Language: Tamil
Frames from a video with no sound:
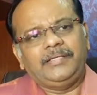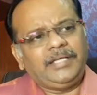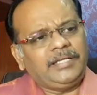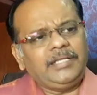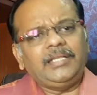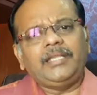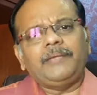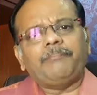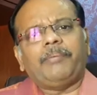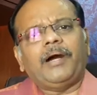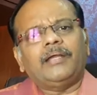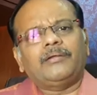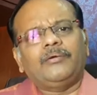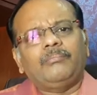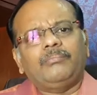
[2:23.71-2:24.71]
டெய்லி
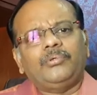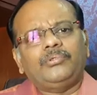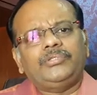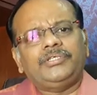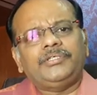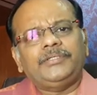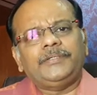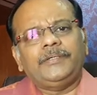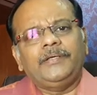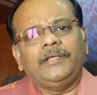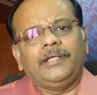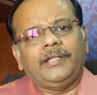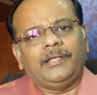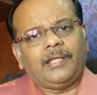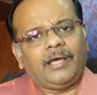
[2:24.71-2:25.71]
பார்க்கும்போது
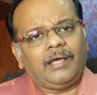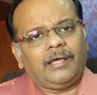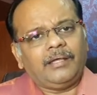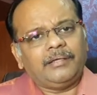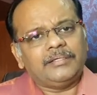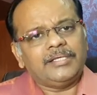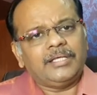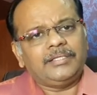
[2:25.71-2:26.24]
நான்